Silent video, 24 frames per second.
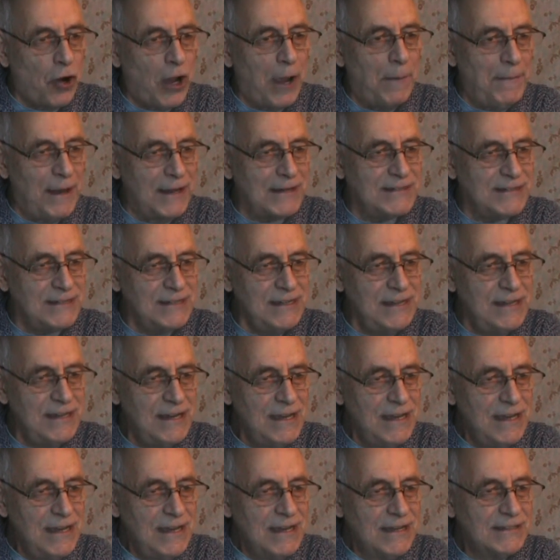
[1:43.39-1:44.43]
remercie,
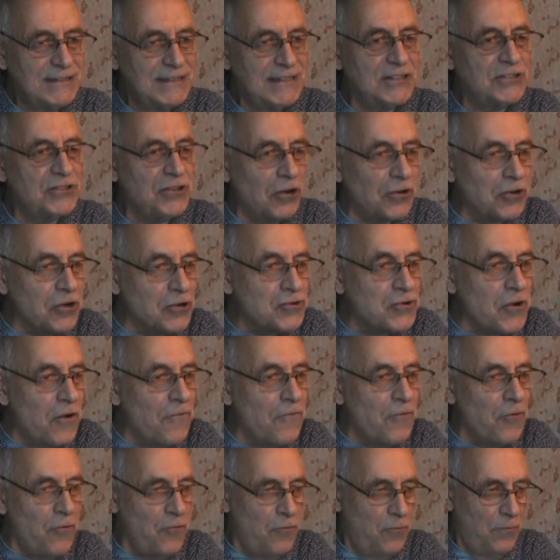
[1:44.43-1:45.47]
c'est ça que je
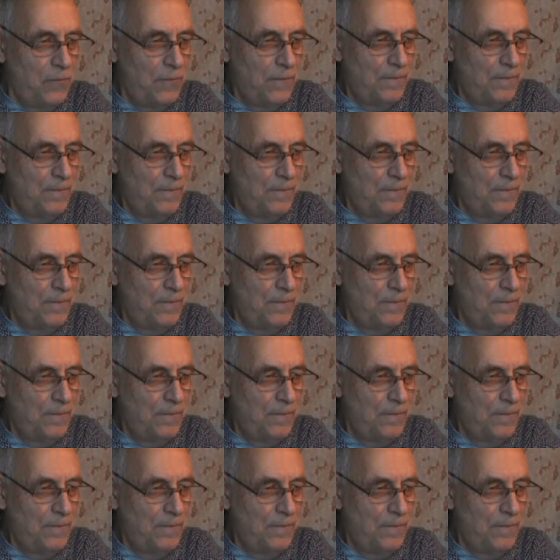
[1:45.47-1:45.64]
veux.